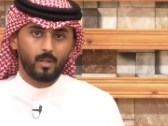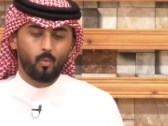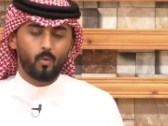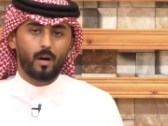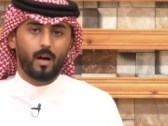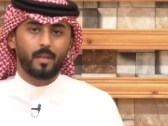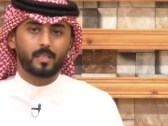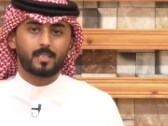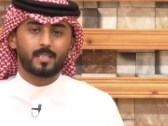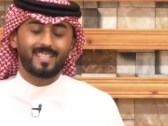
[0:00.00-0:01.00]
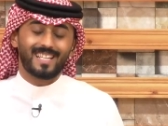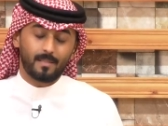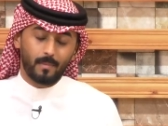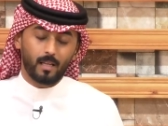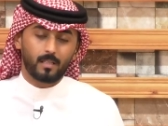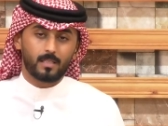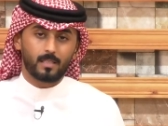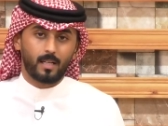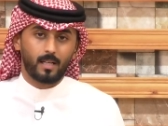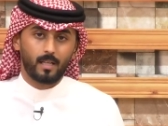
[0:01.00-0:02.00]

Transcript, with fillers: وراح نس نسمع القصه